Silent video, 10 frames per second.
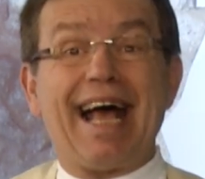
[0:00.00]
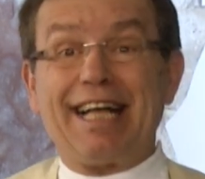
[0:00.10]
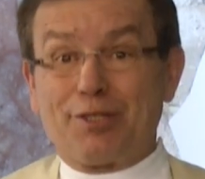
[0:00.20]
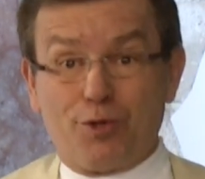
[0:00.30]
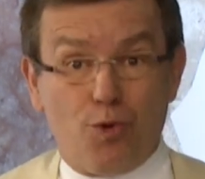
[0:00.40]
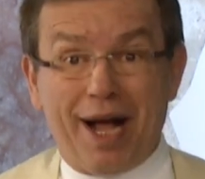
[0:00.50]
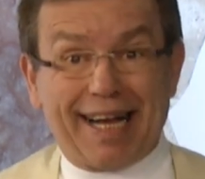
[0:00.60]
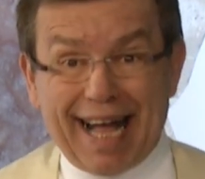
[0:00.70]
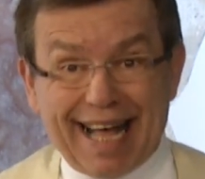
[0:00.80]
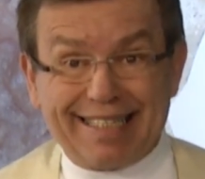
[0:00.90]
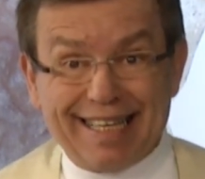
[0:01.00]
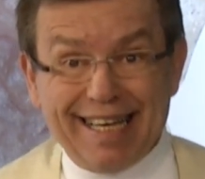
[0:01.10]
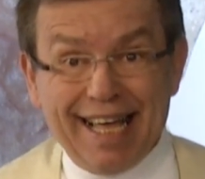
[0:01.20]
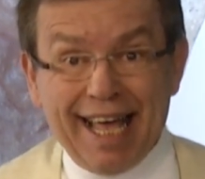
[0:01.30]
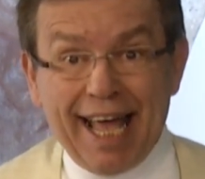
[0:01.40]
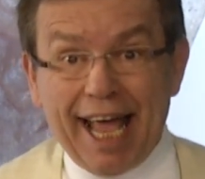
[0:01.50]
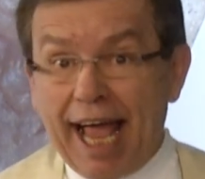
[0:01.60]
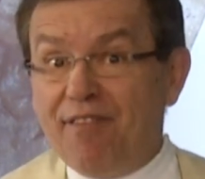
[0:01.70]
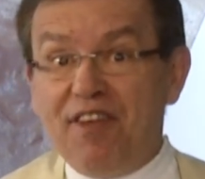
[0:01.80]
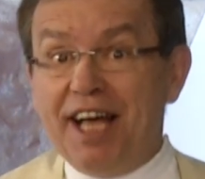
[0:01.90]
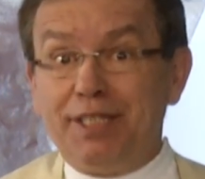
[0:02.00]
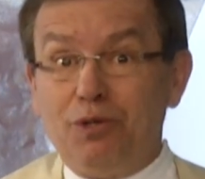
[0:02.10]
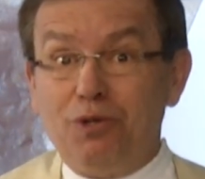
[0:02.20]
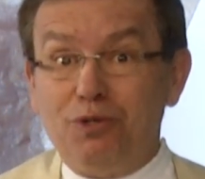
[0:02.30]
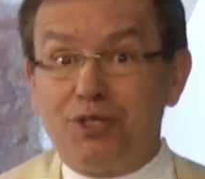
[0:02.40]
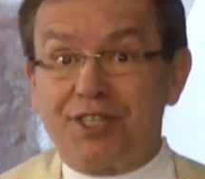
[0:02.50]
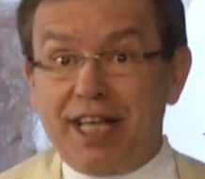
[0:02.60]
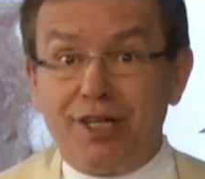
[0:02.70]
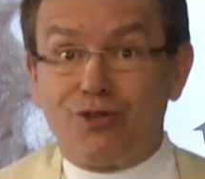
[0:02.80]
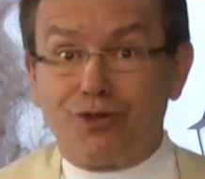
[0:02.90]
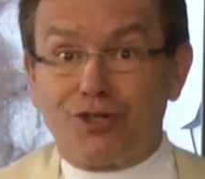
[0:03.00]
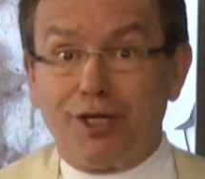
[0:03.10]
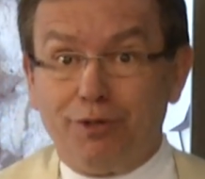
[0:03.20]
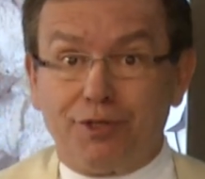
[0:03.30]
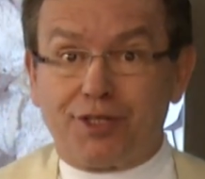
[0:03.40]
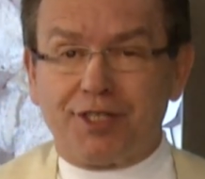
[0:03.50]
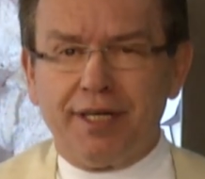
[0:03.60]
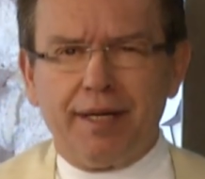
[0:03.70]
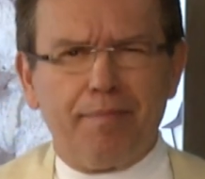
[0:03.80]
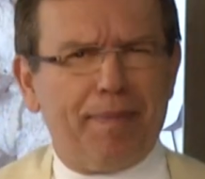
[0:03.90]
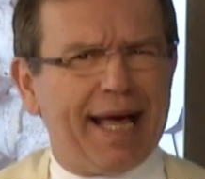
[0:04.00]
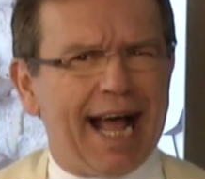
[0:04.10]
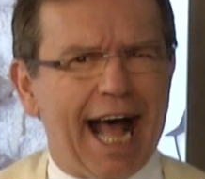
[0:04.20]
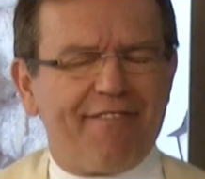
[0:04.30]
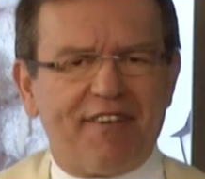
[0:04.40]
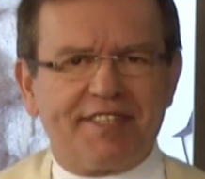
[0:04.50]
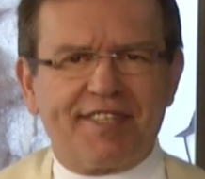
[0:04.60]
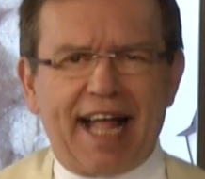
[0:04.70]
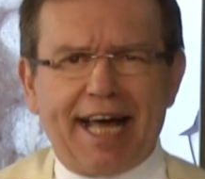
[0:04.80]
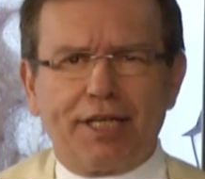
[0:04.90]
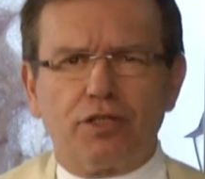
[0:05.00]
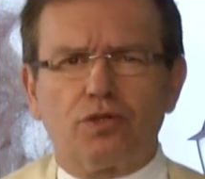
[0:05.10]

a sua casa, enviando os anjos de luz para afastar